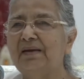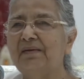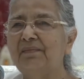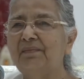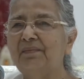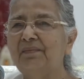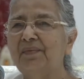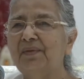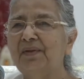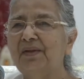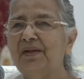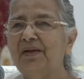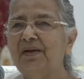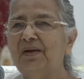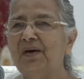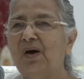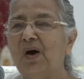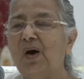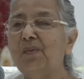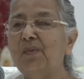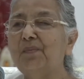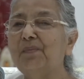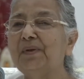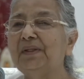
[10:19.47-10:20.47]
அப்போ தான்
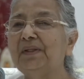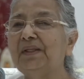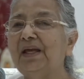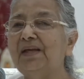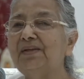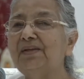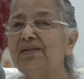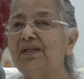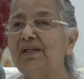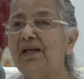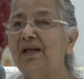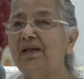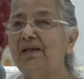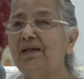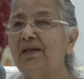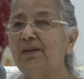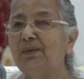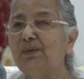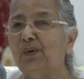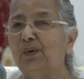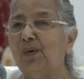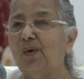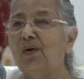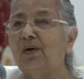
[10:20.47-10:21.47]
வந்து சாவி
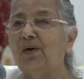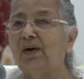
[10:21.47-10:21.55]
கொடுக்கப்படும்